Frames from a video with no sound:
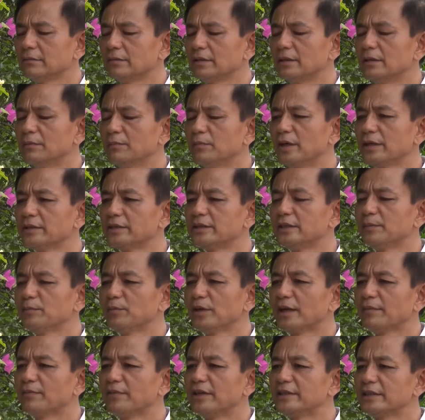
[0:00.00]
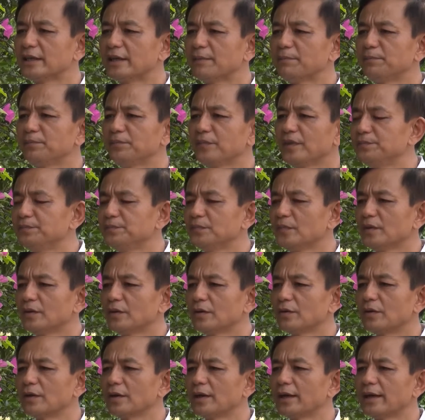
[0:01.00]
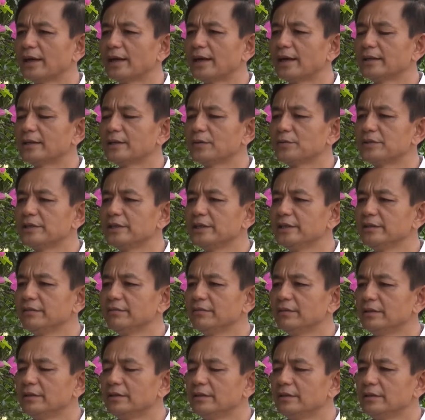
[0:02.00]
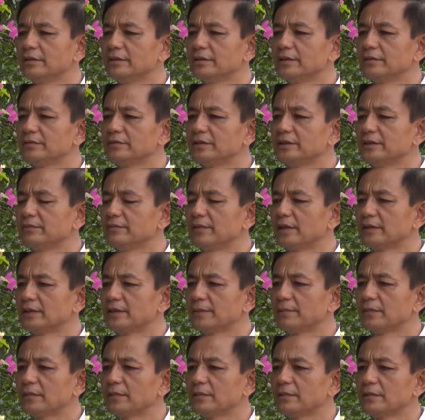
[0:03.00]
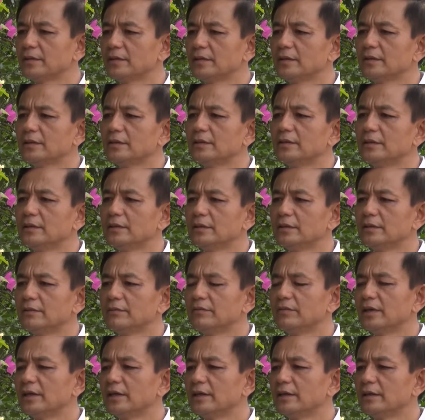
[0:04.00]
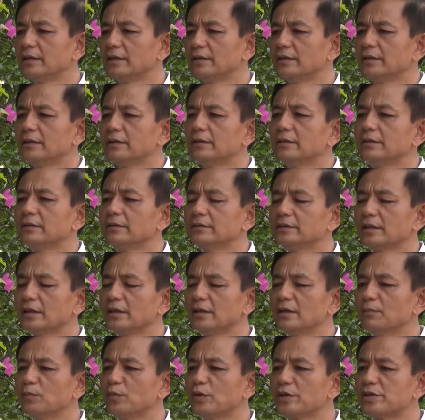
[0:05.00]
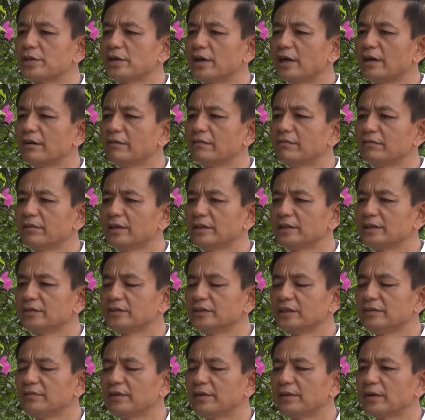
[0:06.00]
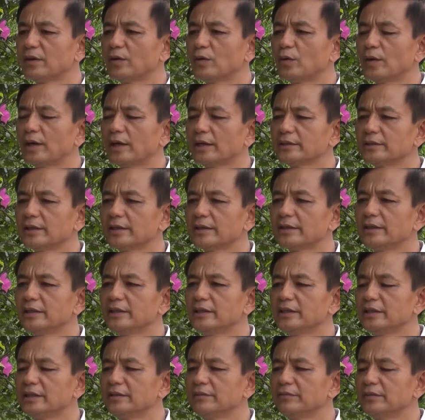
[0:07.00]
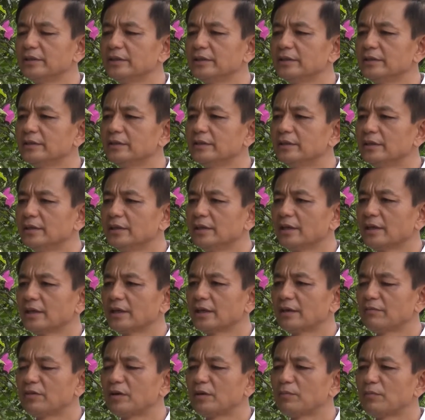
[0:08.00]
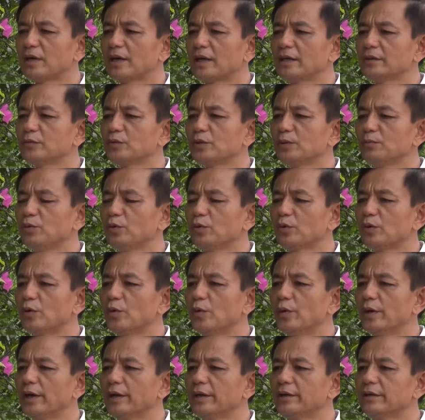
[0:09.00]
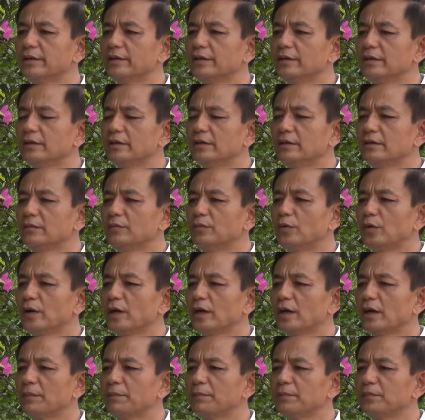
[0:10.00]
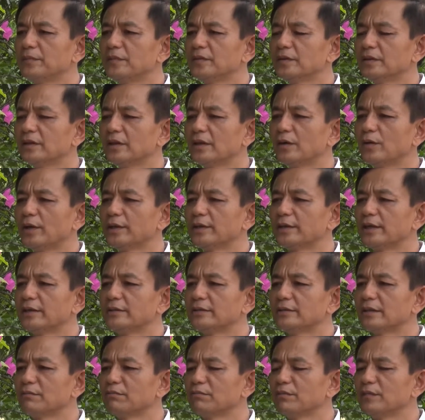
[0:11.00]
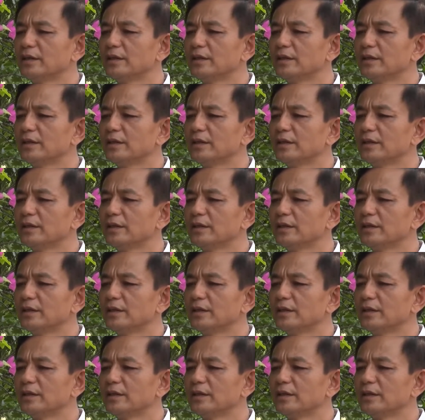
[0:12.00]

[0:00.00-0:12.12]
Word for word: ở mức 95%. Còn lại hai tiêu chí tiêu chí về tiếp ờ, về chất lượng môi trường và tiêu chí về văn hóa sẽ kiến nghị với các phòng ban chuyên môn của huyện phối hợp để hoàn thành trong